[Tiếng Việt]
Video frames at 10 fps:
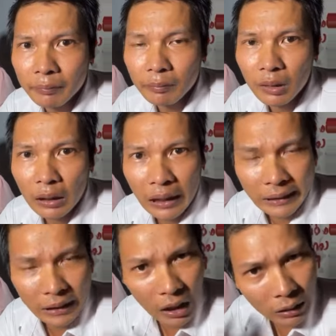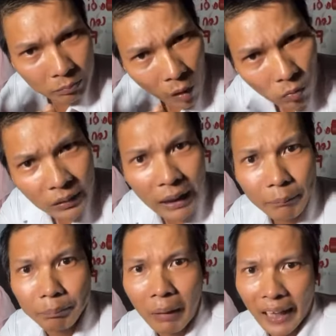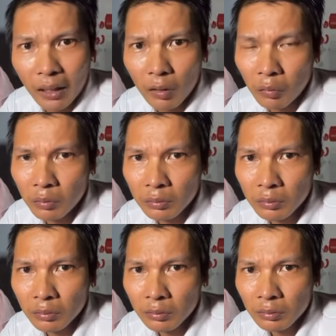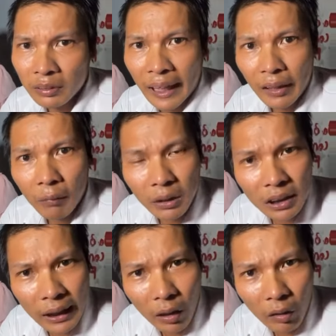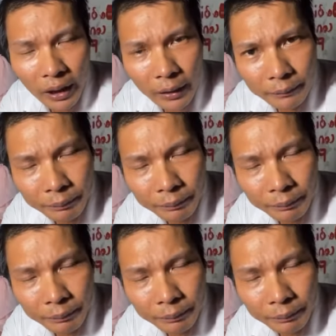rồi thầy cho tới 400 bạn luôn thầy nó bữa thầy nói á